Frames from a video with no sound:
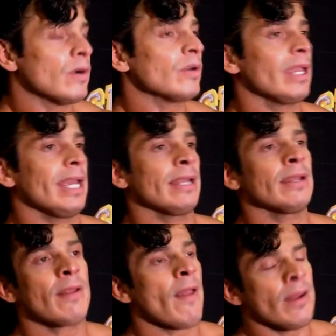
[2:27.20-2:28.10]
¿Con quién?
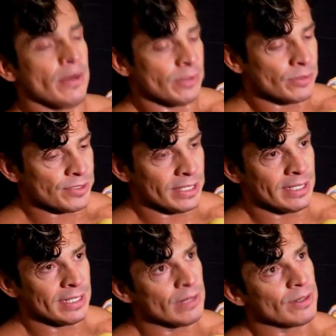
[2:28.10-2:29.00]
No sé,
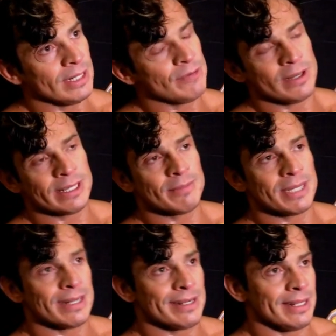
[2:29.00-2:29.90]
es lo que le falta a mi
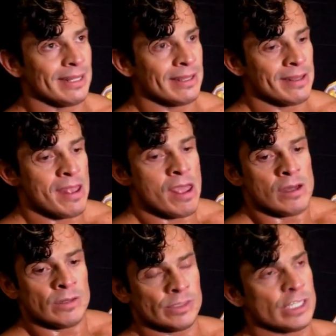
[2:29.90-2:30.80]
carrera.
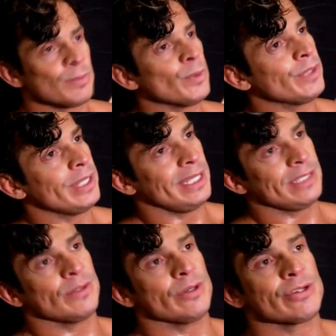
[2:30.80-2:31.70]
Un despunte de
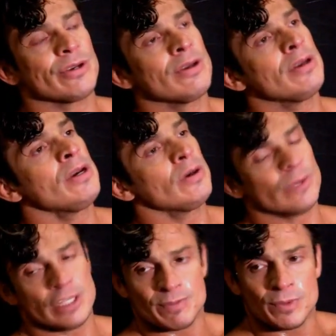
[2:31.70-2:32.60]
estos,
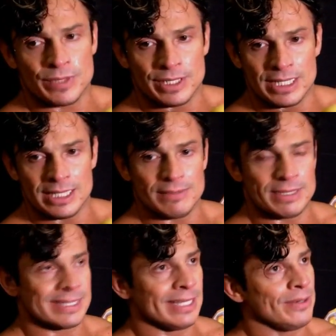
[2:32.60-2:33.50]
un despunte en el
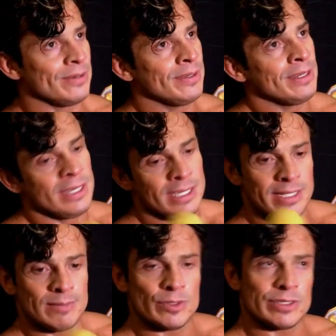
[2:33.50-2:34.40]
aniversario y
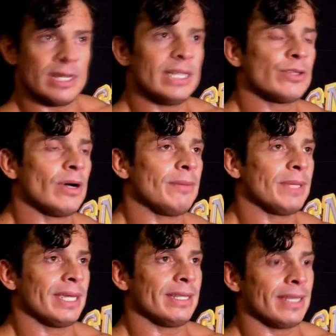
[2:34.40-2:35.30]
demostrarle a toda
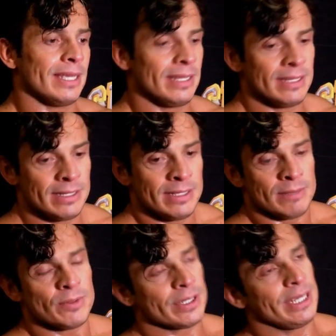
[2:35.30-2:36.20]
mi gente
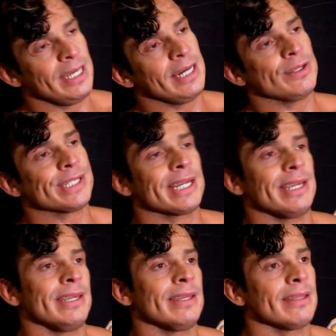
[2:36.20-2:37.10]
por qué he llegado hasta aquí.
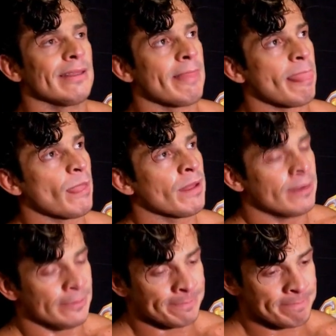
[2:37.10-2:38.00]
Volador, si te
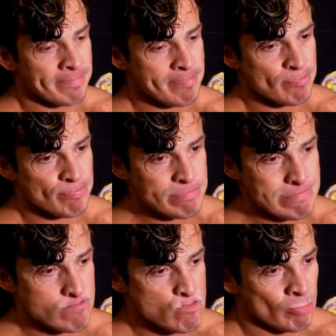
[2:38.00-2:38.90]
lo pidiera el
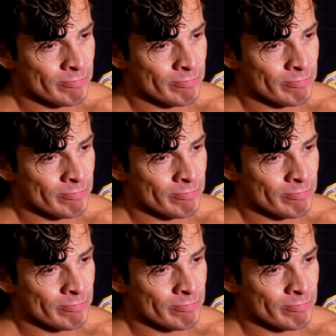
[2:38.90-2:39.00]
público,